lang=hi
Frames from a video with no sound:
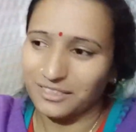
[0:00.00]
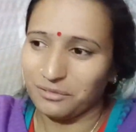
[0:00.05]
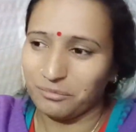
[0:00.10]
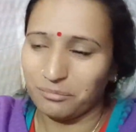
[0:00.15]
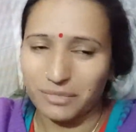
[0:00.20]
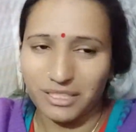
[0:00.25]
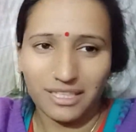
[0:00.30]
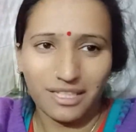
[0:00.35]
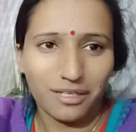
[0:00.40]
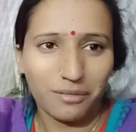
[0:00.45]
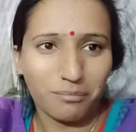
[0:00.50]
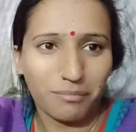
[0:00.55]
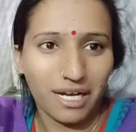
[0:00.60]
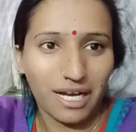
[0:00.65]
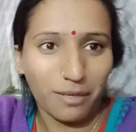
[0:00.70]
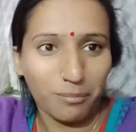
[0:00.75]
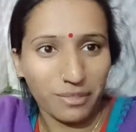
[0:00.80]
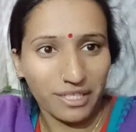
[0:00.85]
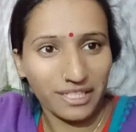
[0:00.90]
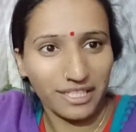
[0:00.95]
मतलब
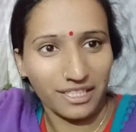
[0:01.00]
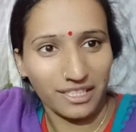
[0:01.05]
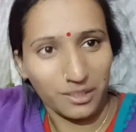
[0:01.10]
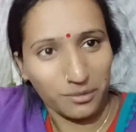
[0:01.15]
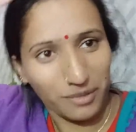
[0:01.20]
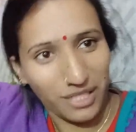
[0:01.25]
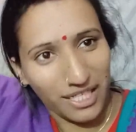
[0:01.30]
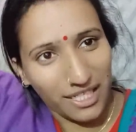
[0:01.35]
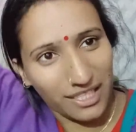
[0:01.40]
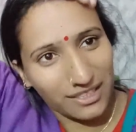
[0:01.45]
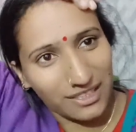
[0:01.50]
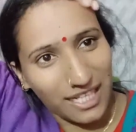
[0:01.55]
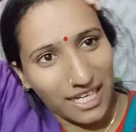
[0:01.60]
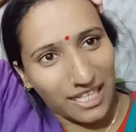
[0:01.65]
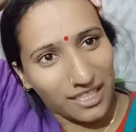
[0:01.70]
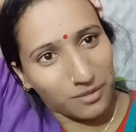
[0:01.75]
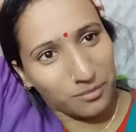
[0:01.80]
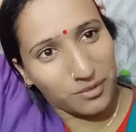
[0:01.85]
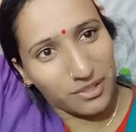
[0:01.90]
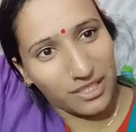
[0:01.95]
माँ बनने के बाद
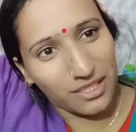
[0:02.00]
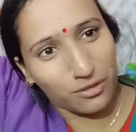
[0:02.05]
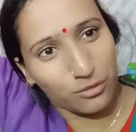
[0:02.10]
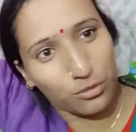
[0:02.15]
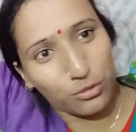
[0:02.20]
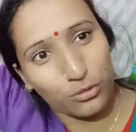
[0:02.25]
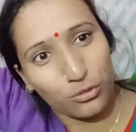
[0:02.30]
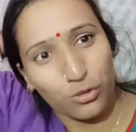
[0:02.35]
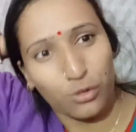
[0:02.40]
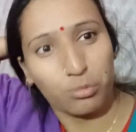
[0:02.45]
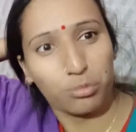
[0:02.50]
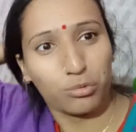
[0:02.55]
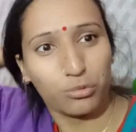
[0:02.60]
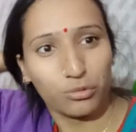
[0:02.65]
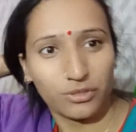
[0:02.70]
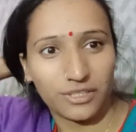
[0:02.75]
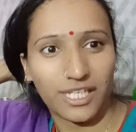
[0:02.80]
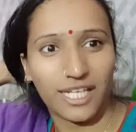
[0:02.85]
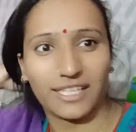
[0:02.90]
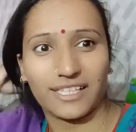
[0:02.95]
आदमी खुद को
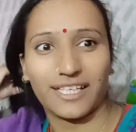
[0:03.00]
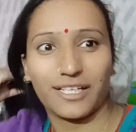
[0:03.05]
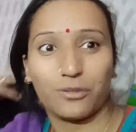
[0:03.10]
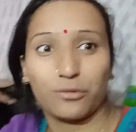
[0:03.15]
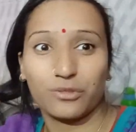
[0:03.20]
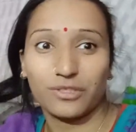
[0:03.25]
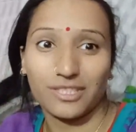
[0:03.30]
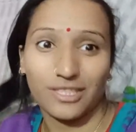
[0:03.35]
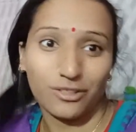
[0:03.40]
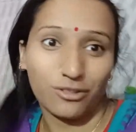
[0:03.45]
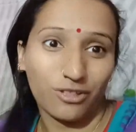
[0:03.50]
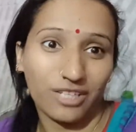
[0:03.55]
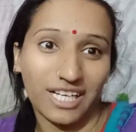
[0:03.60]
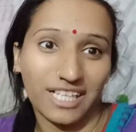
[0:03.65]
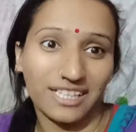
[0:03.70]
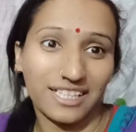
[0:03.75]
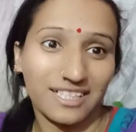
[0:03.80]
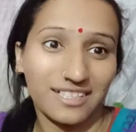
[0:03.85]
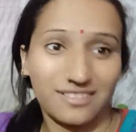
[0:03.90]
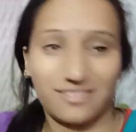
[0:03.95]
भूल जाता है उसी को
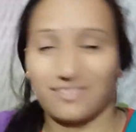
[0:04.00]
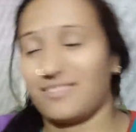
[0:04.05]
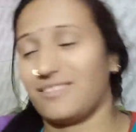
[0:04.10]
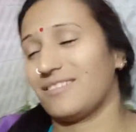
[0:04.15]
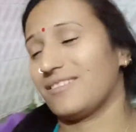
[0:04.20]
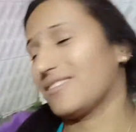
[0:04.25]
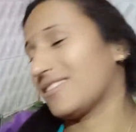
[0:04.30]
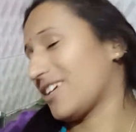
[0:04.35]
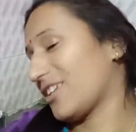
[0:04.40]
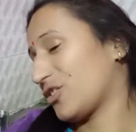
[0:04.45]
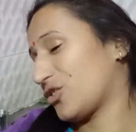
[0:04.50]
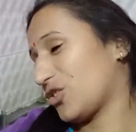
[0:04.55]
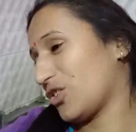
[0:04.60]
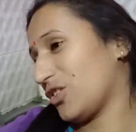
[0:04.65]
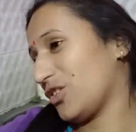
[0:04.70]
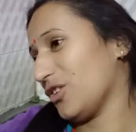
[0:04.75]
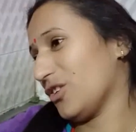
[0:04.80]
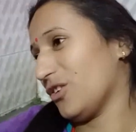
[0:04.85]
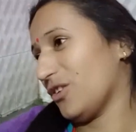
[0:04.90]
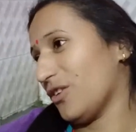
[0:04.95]
कहते हैं
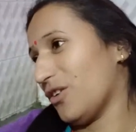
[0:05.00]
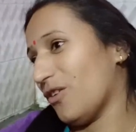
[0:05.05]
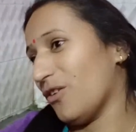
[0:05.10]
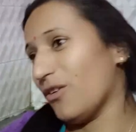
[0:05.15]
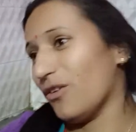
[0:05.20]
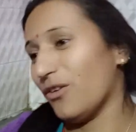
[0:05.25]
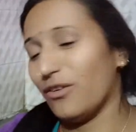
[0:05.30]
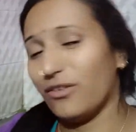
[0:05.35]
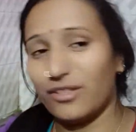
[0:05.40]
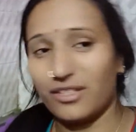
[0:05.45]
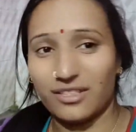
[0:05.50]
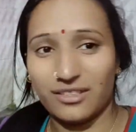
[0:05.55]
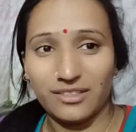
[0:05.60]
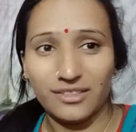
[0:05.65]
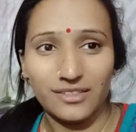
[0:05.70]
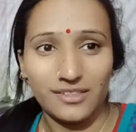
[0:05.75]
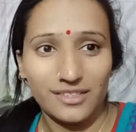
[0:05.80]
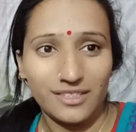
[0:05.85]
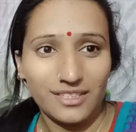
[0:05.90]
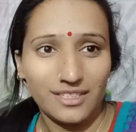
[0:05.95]
सच्ची और,
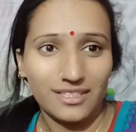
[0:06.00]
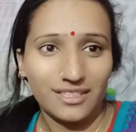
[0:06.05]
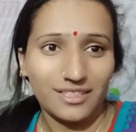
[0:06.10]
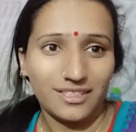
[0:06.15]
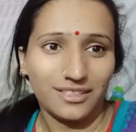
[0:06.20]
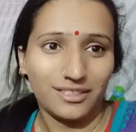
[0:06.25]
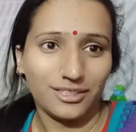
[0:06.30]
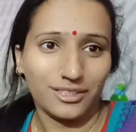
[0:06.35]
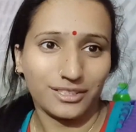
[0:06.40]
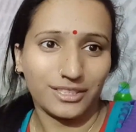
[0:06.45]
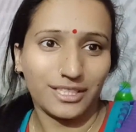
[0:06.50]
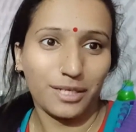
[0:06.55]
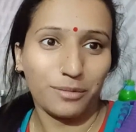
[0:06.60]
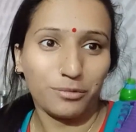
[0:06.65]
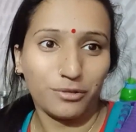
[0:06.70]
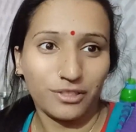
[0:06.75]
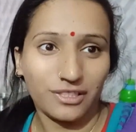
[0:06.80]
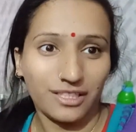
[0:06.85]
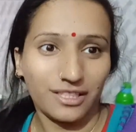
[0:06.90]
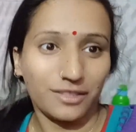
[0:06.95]
क्या
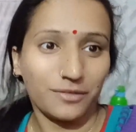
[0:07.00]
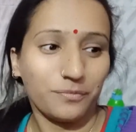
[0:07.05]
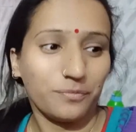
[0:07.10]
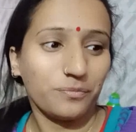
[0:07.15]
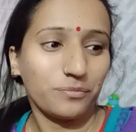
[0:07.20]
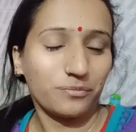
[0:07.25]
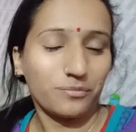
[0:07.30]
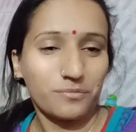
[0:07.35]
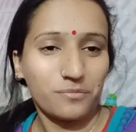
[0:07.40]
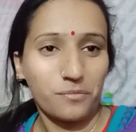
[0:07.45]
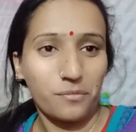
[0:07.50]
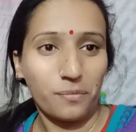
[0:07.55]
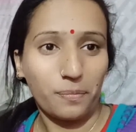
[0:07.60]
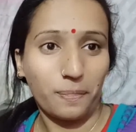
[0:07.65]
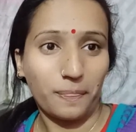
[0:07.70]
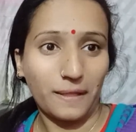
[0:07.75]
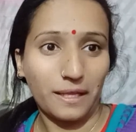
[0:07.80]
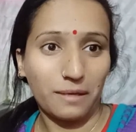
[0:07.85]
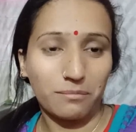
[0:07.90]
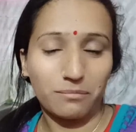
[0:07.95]
बोलते हैं
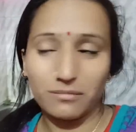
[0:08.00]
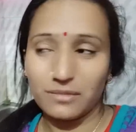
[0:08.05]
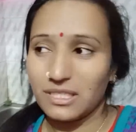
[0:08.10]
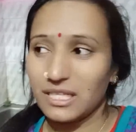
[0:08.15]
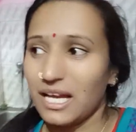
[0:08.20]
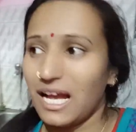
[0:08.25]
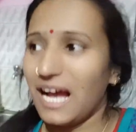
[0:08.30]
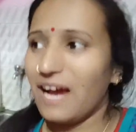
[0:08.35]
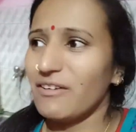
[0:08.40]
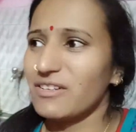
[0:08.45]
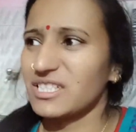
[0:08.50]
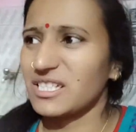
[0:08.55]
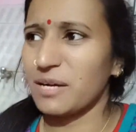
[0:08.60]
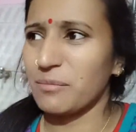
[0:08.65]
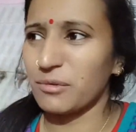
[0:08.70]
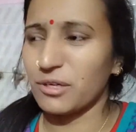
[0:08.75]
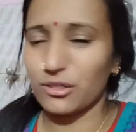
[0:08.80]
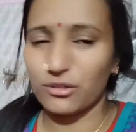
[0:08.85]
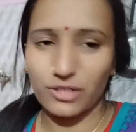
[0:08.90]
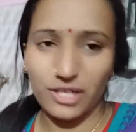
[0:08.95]
आवाज़ कम
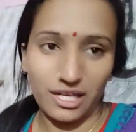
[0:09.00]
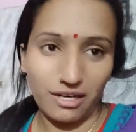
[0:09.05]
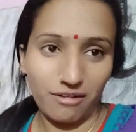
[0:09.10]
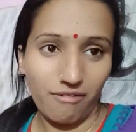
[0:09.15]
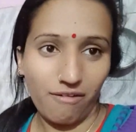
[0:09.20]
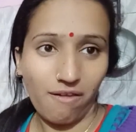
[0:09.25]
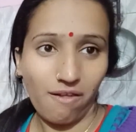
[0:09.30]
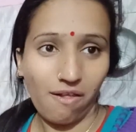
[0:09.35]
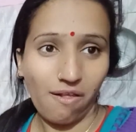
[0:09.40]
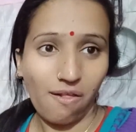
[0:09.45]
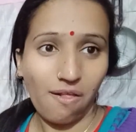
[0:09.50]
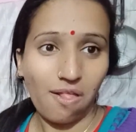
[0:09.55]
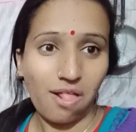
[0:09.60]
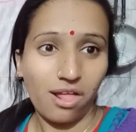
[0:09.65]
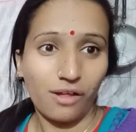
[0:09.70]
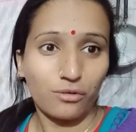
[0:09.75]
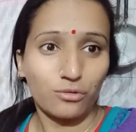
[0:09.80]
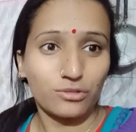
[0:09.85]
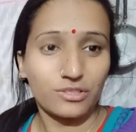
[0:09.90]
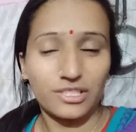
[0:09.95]
करो यार
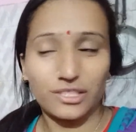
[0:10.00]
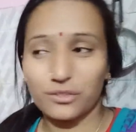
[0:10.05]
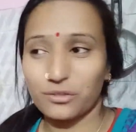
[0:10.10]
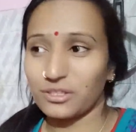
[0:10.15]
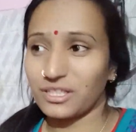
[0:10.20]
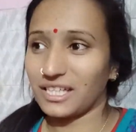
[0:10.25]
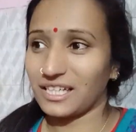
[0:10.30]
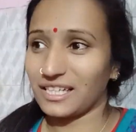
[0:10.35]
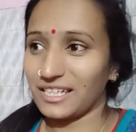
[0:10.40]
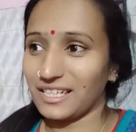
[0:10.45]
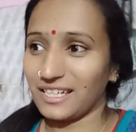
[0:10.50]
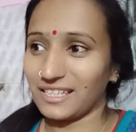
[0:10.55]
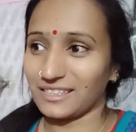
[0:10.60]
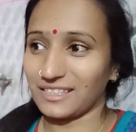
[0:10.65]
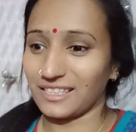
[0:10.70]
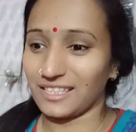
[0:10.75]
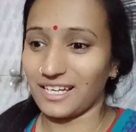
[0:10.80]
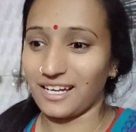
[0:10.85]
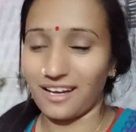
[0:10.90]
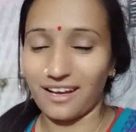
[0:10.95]
उसी को देख के लगता
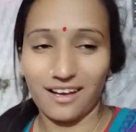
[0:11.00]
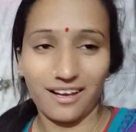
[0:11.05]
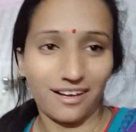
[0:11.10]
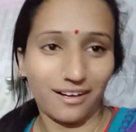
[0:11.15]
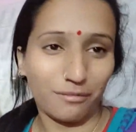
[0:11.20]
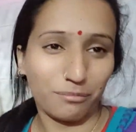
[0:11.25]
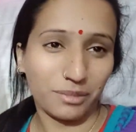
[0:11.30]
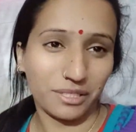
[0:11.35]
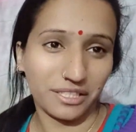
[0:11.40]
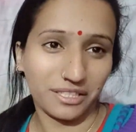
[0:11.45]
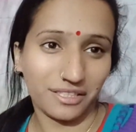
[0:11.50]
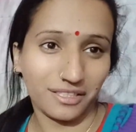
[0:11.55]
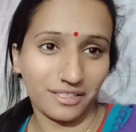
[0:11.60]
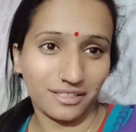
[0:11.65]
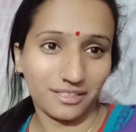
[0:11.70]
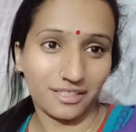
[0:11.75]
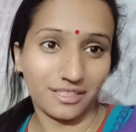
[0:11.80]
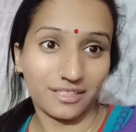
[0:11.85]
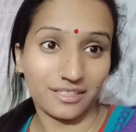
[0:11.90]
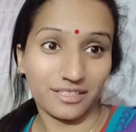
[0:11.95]
कि हाँ भाई
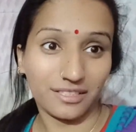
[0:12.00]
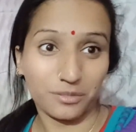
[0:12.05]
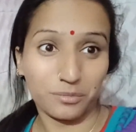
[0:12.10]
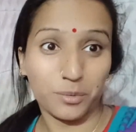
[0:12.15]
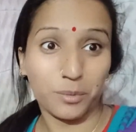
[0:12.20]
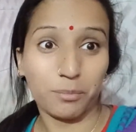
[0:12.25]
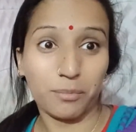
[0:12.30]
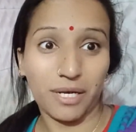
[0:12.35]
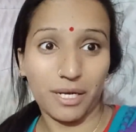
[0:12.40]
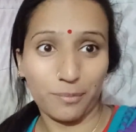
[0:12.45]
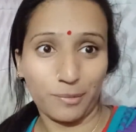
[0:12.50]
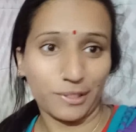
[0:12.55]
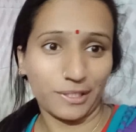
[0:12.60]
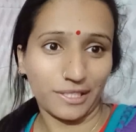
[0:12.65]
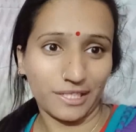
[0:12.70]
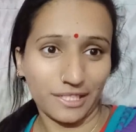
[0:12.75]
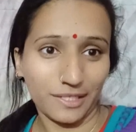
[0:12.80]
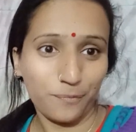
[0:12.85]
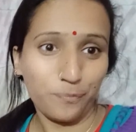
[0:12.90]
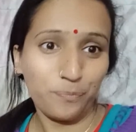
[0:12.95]
ये सच में माँ बन गए